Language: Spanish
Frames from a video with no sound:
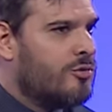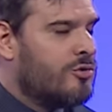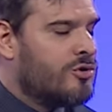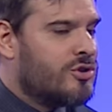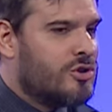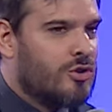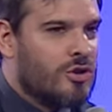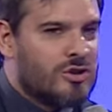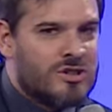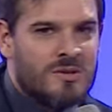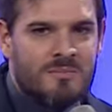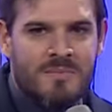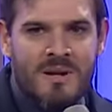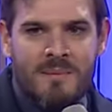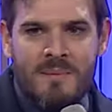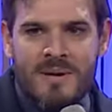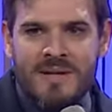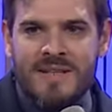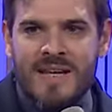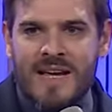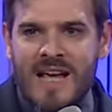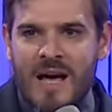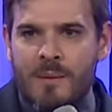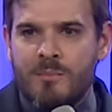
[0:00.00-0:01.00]
No
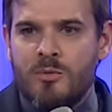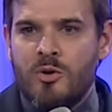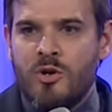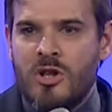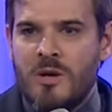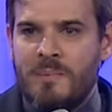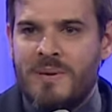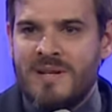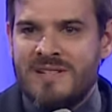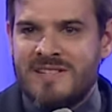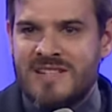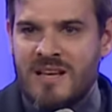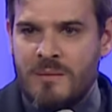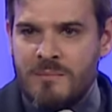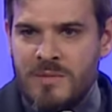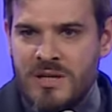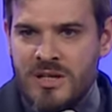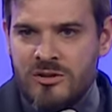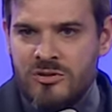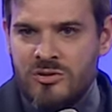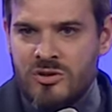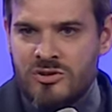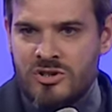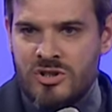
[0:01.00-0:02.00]
simplemente cambios de
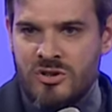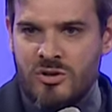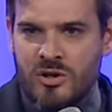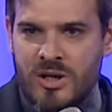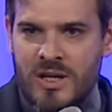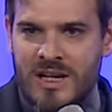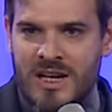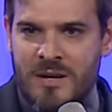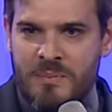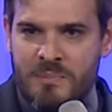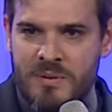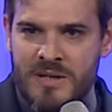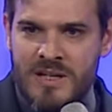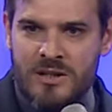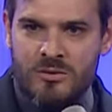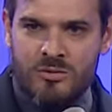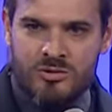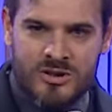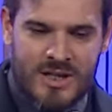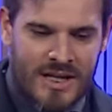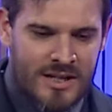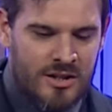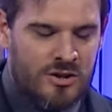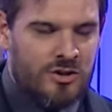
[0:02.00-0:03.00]
pensamiento, sino que el Espíritu
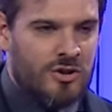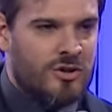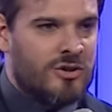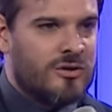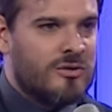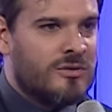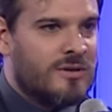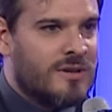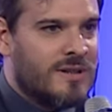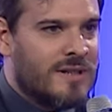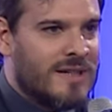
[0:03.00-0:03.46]
Santo